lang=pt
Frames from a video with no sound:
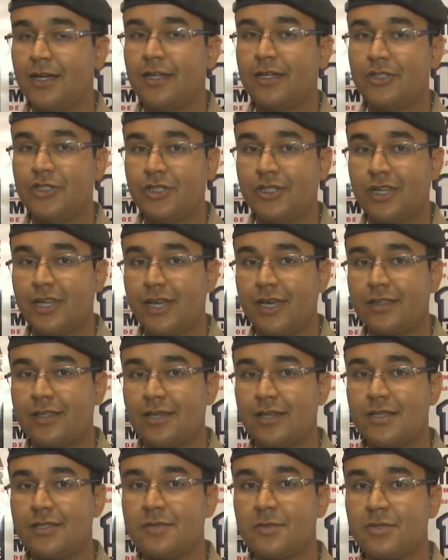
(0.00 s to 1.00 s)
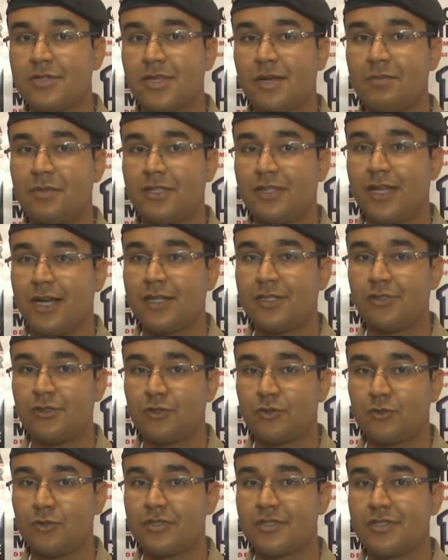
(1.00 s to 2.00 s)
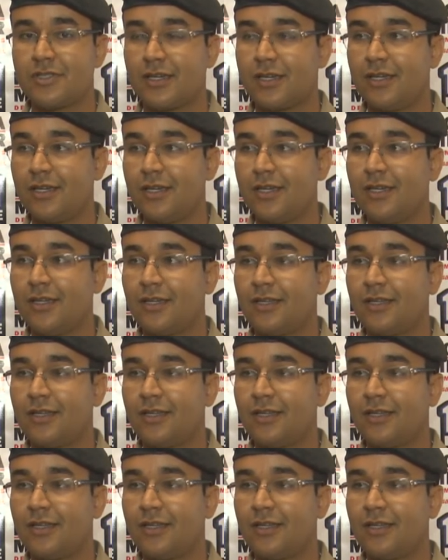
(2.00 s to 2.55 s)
e direito e responsabilidade de todos, né?